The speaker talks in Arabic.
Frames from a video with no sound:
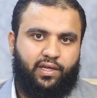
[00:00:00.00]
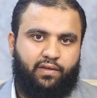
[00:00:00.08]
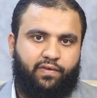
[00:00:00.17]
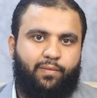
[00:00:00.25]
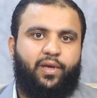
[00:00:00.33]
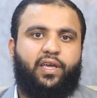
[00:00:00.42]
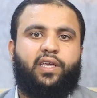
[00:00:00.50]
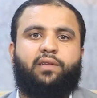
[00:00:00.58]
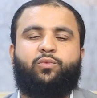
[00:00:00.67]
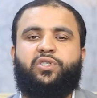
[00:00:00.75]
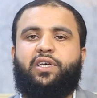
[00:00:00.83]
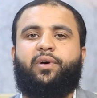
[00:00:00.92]
فما هي
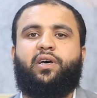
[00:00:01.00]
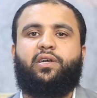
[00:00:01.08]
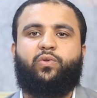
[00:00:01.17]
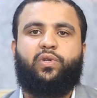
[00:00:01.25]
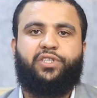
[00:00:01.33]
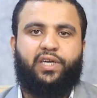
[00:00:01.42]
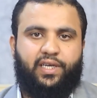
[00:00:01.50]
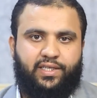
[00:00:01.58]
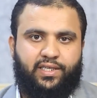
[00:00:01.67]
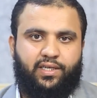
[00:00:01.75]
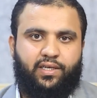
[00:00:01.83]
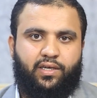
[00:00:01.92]
المسابقات الجائزة